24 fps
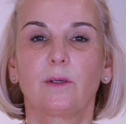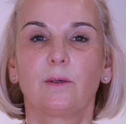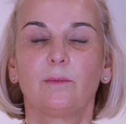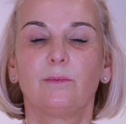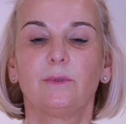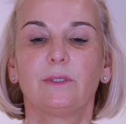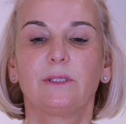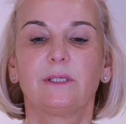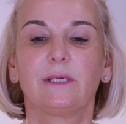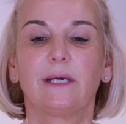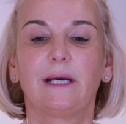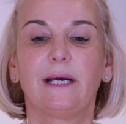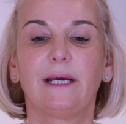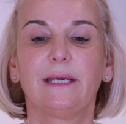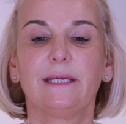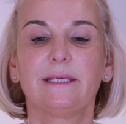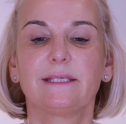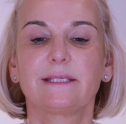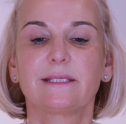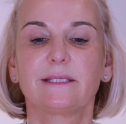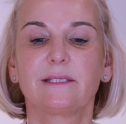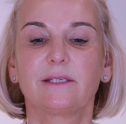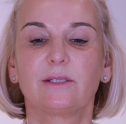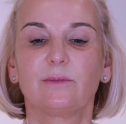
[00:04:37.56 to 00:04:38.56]
Mit
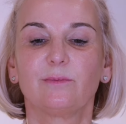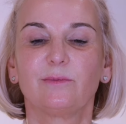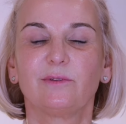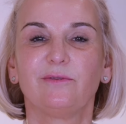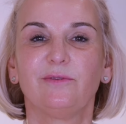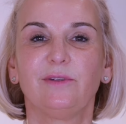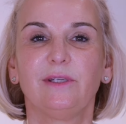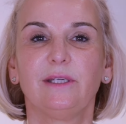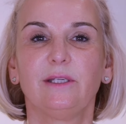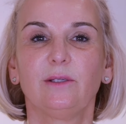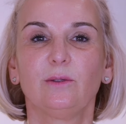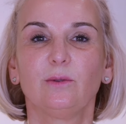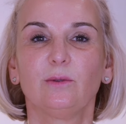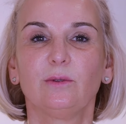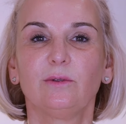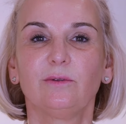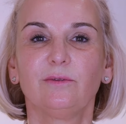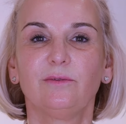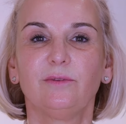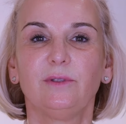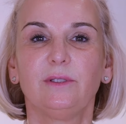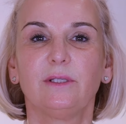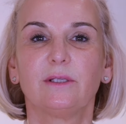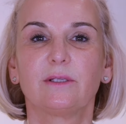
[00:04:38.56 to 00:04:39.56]
greisenden
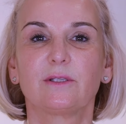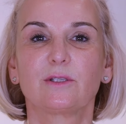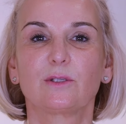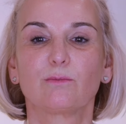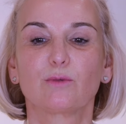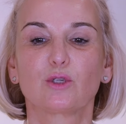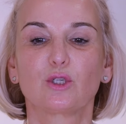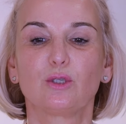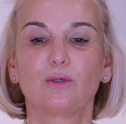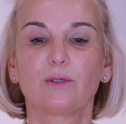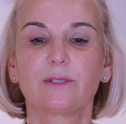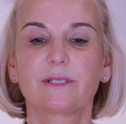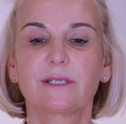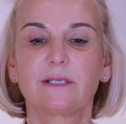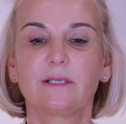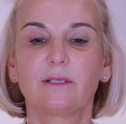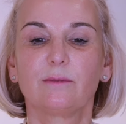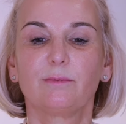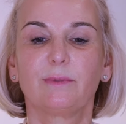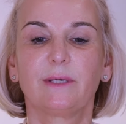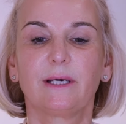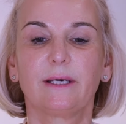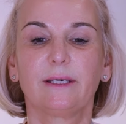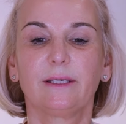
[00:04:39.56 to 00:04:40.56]
Bewegungen wieder zum
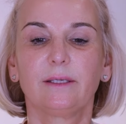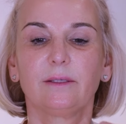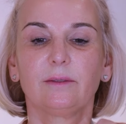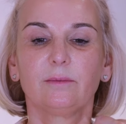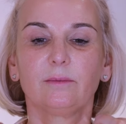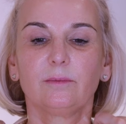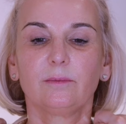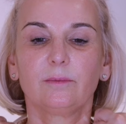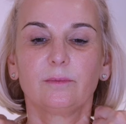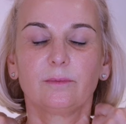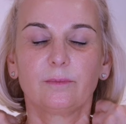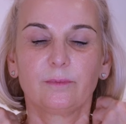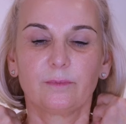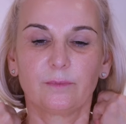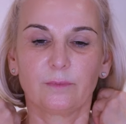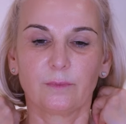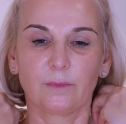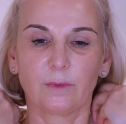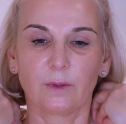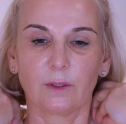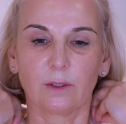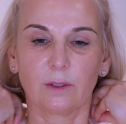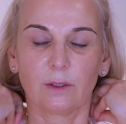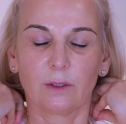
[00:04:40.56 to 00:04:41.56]
Schlüsselbein
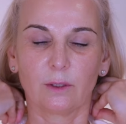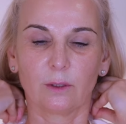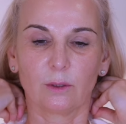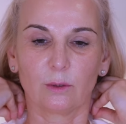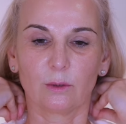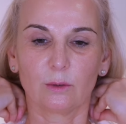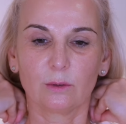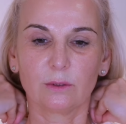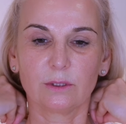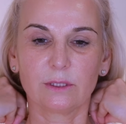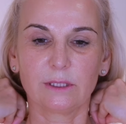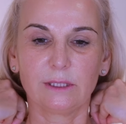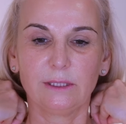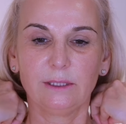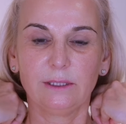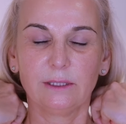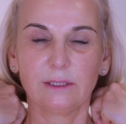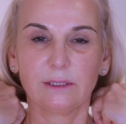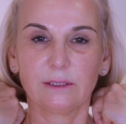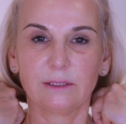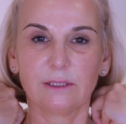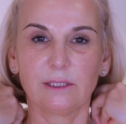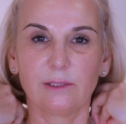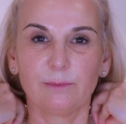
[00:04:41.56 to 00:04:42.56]
und
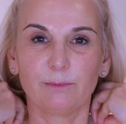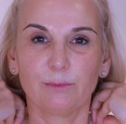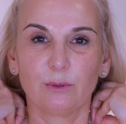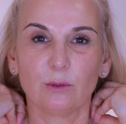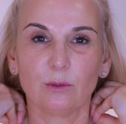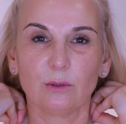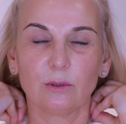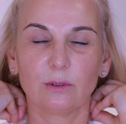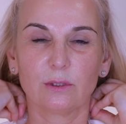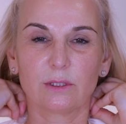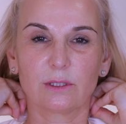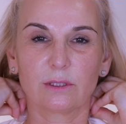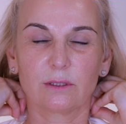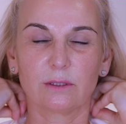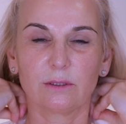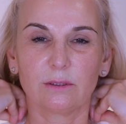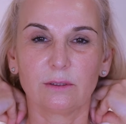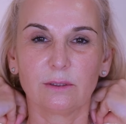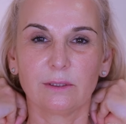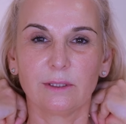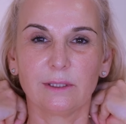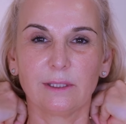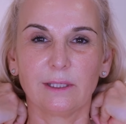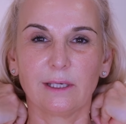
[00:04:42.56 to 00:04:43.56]
hier die Punkte
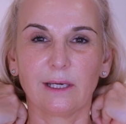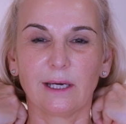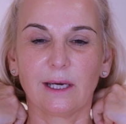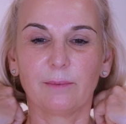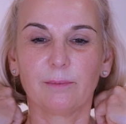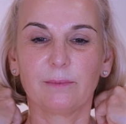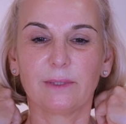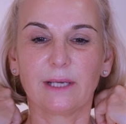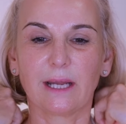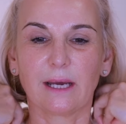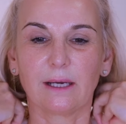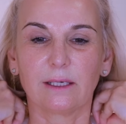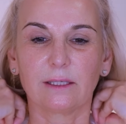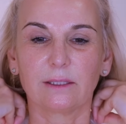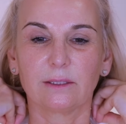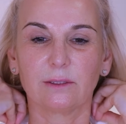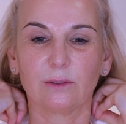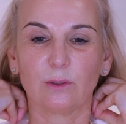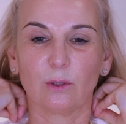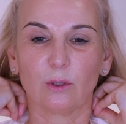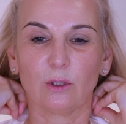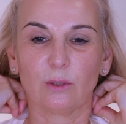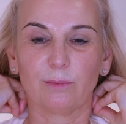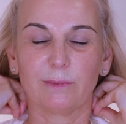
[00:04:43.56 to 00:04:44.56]
am Nacken
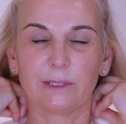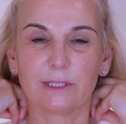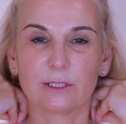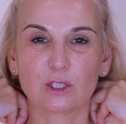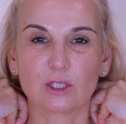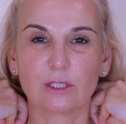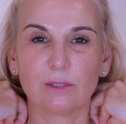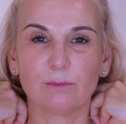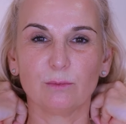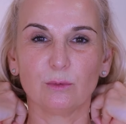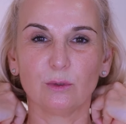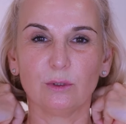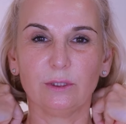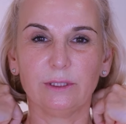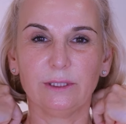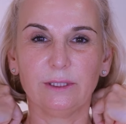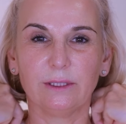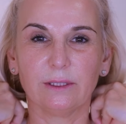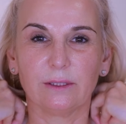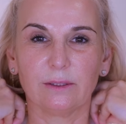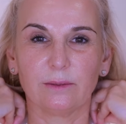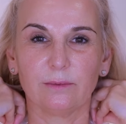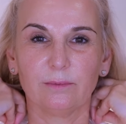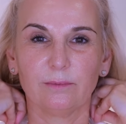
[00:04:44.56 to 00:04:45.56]
nochmal
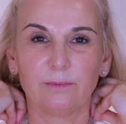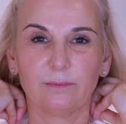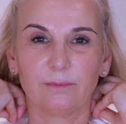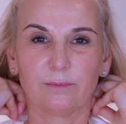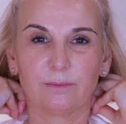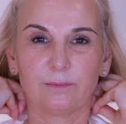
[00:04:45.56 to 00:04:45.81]
stimulieren.